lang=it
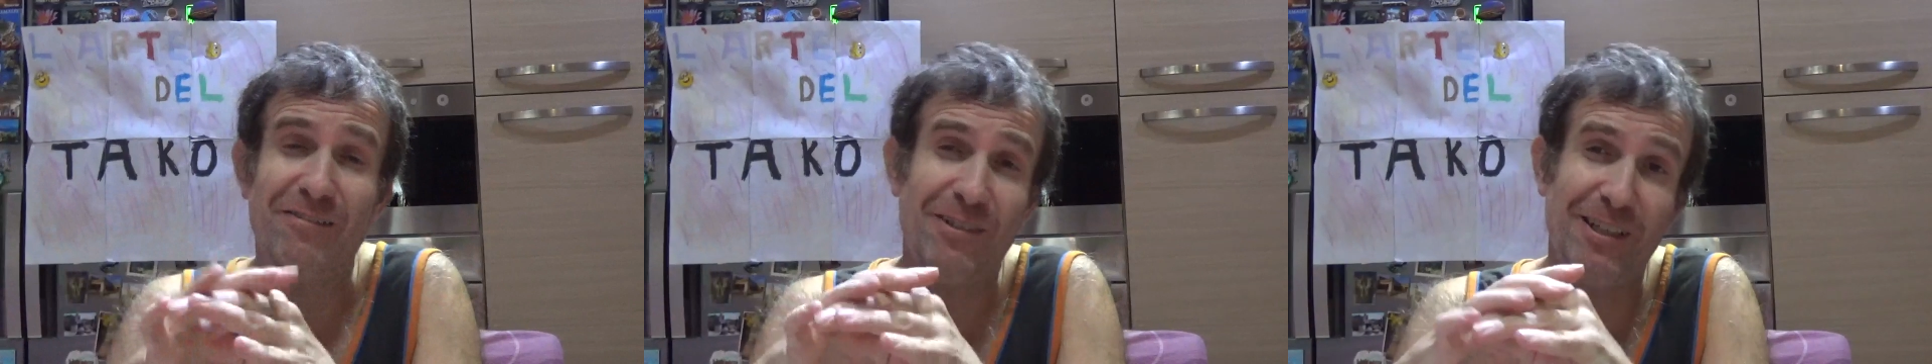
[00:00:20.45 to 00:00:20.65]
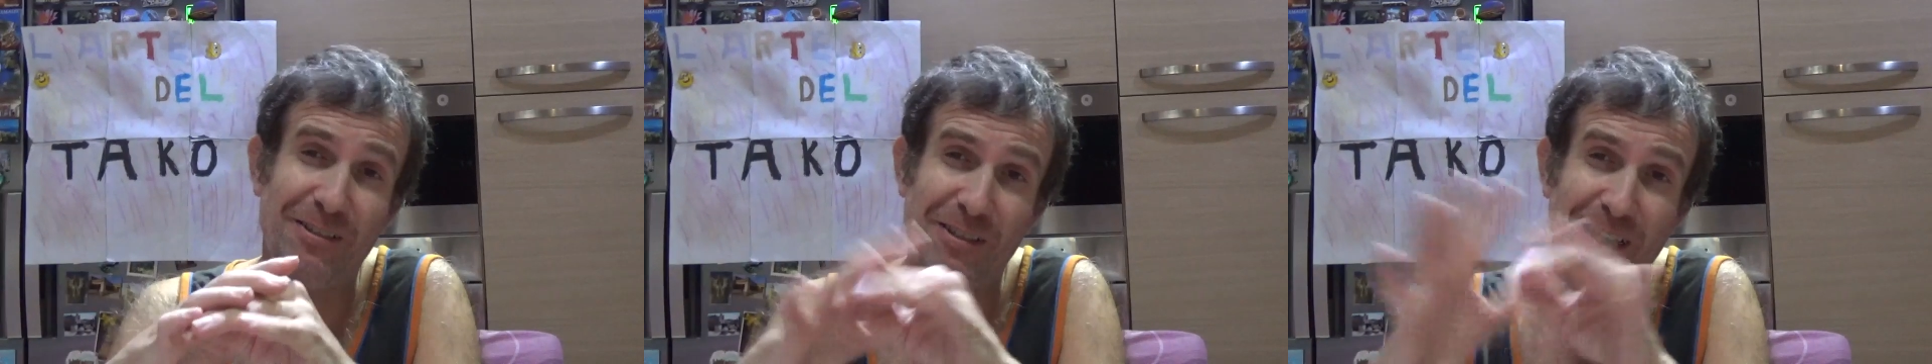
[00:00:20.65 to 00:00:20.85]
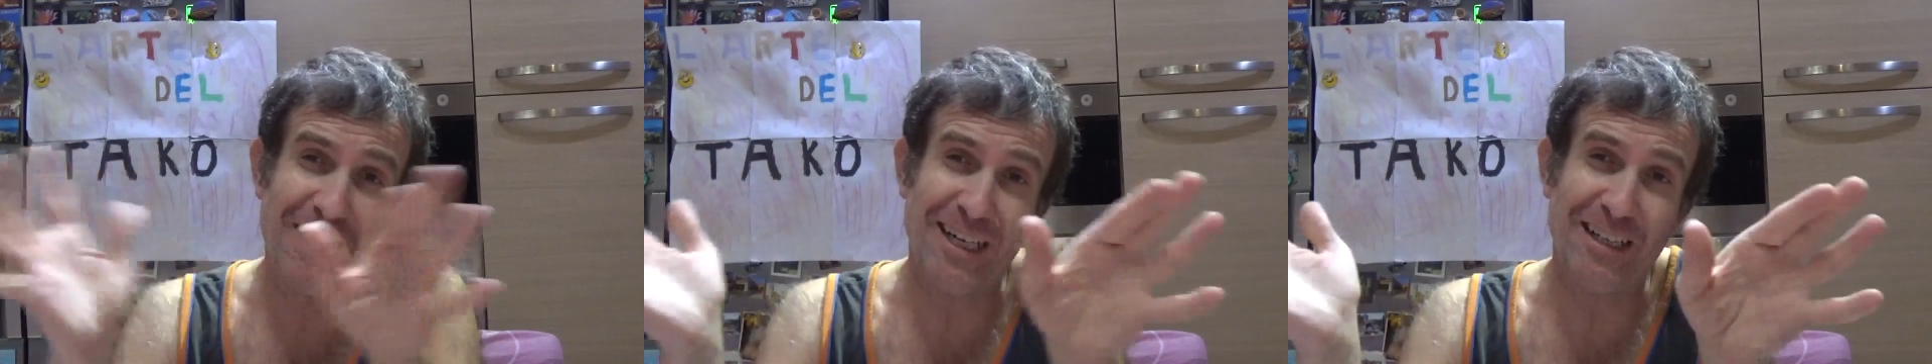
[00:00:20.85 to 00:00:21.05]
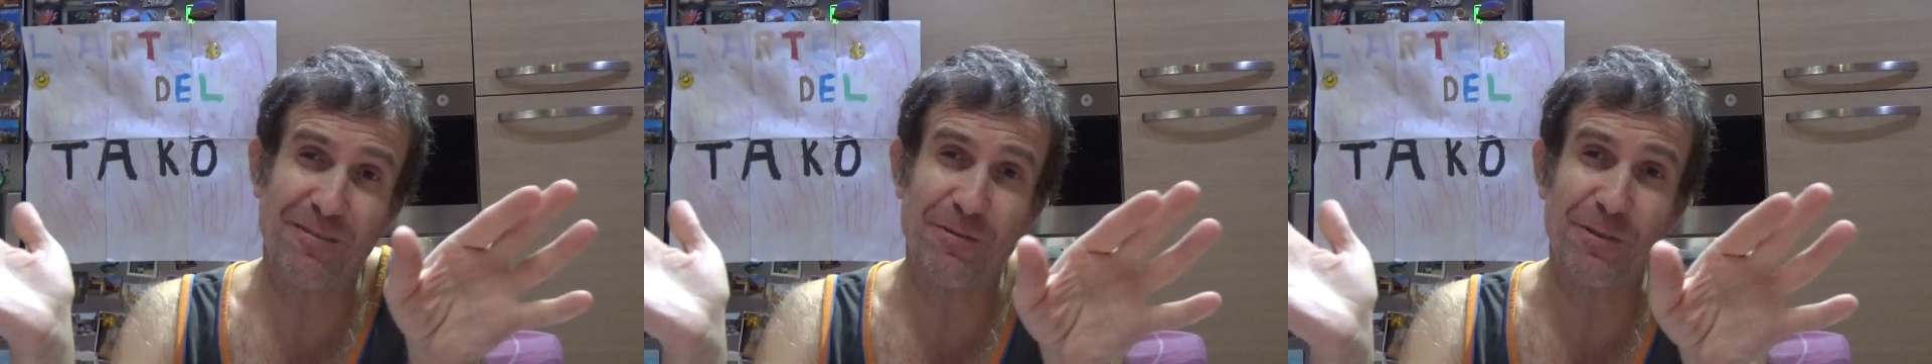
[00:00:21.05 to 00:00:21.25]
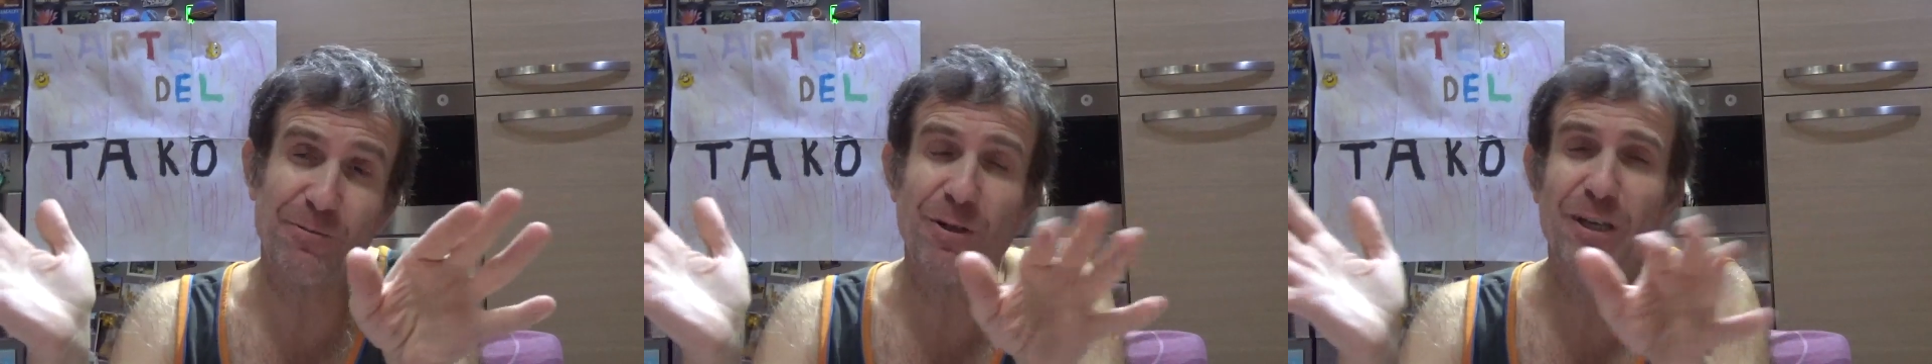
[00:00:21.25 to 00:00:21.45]
vai vai,
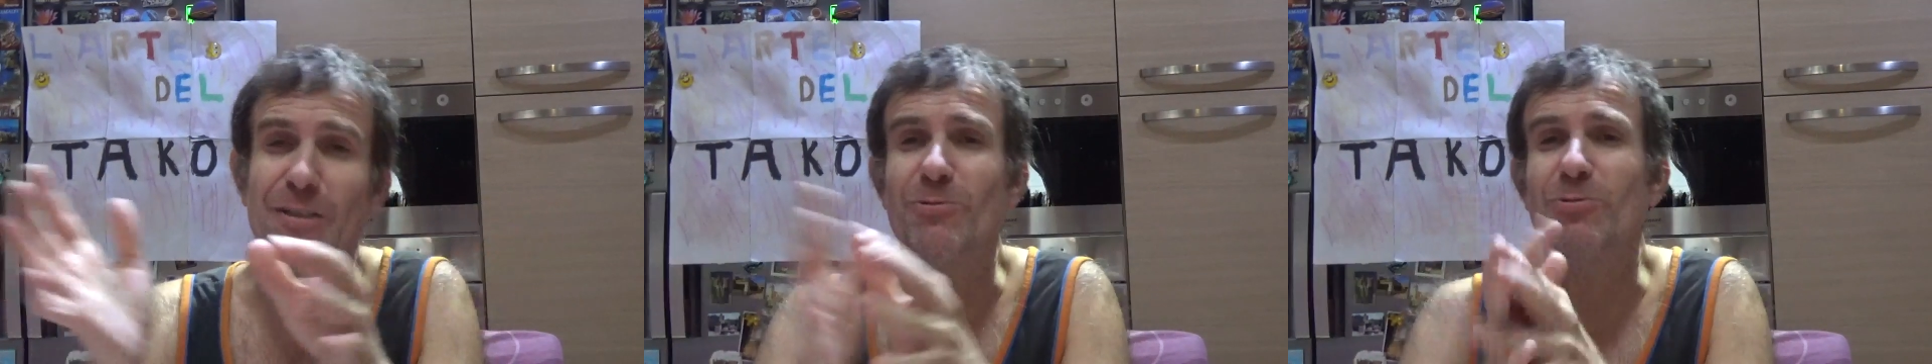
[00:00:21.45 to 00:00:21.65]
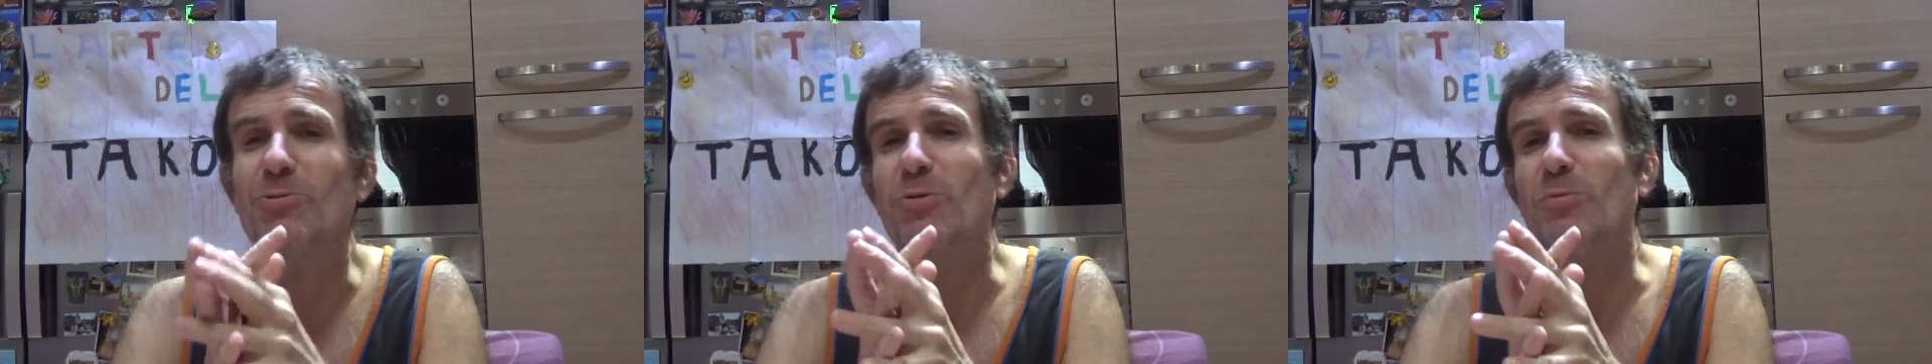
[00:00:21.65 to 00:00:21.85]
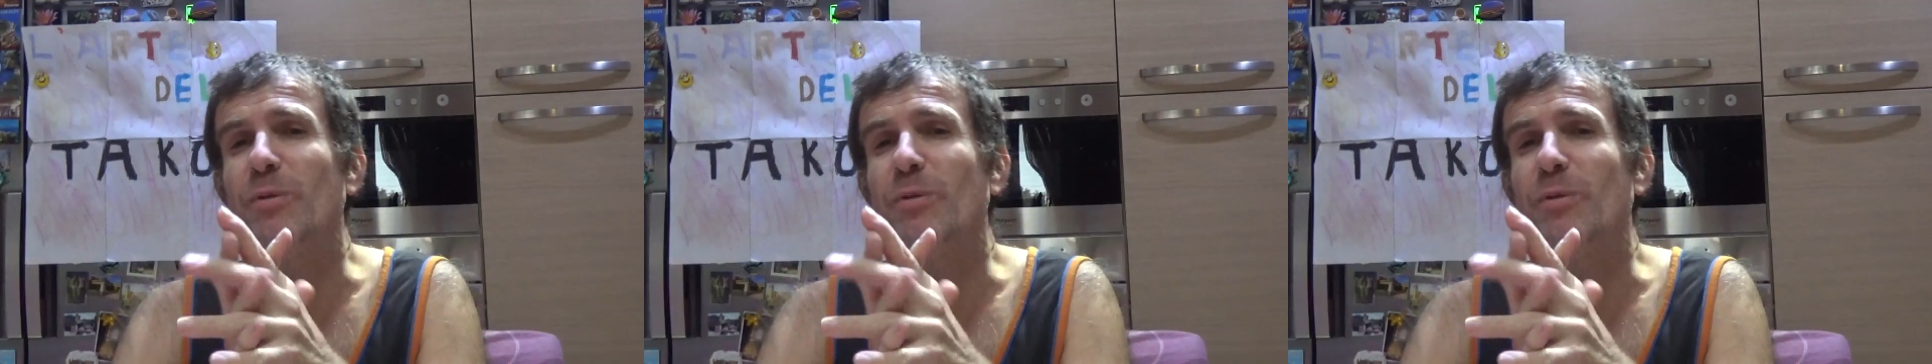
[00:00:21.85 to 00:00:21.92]
fin qua tutto